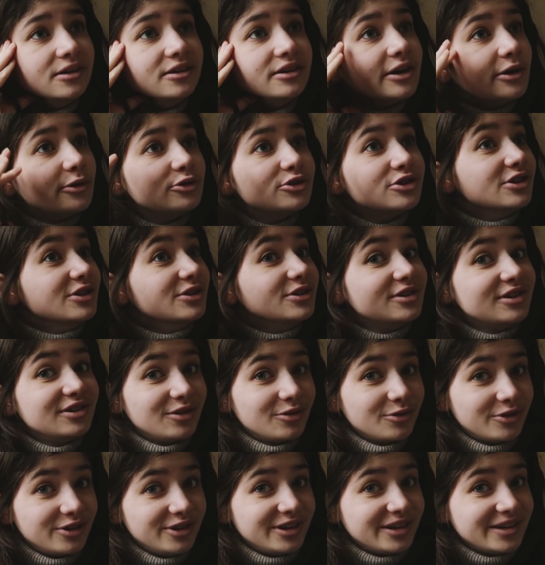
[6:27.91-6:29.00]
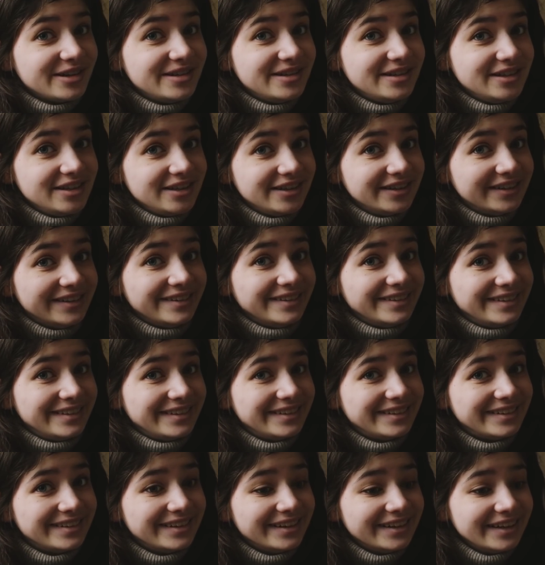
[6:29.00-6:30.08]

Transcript: я уже на территории России.